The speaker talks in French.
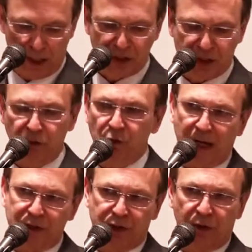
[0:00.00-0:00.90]
si nous
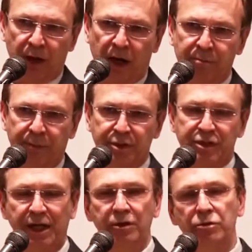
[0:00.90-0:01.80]
restons humbles,
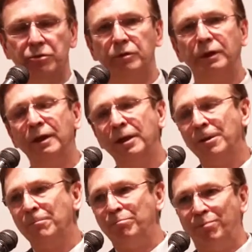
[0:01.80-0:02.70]
si nous
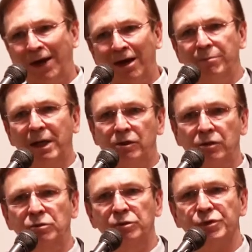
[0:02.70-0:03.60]

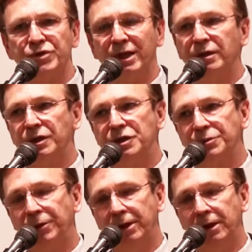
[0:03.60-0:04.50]
permettons au
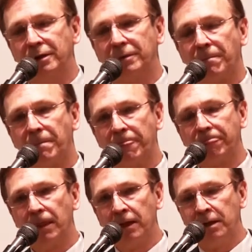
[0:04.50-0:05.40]
Saint-Esprit
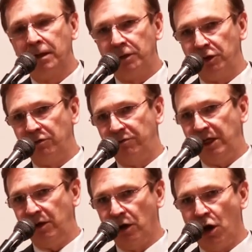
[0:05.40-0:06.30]
de
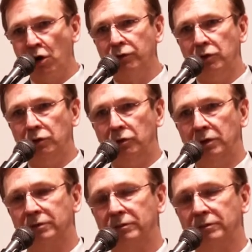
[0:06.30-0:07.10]
venir en nous,